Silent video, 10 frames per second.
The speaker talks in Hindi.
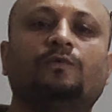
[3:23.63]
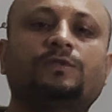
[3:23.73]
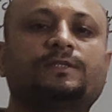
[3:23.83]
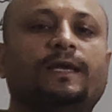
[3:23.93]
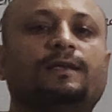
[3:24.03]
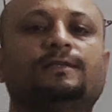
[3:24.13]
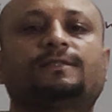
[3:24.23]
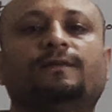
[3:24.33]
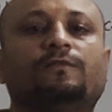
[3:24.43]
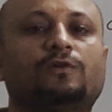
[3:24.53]
उस
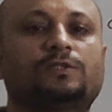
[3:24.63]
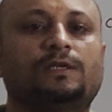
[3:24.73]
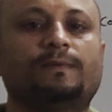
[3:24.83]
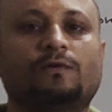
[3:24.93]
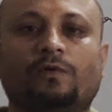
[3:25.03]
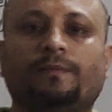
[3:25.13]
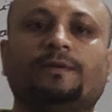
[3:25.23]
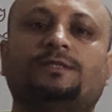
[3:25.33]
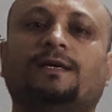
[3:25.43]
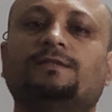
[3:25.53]
साइकिलिस्ट की विलॉसिटी पे कोई
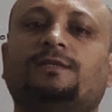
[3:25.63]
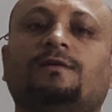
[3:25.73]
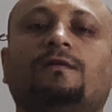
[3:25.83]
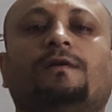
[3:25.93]
भी चेंज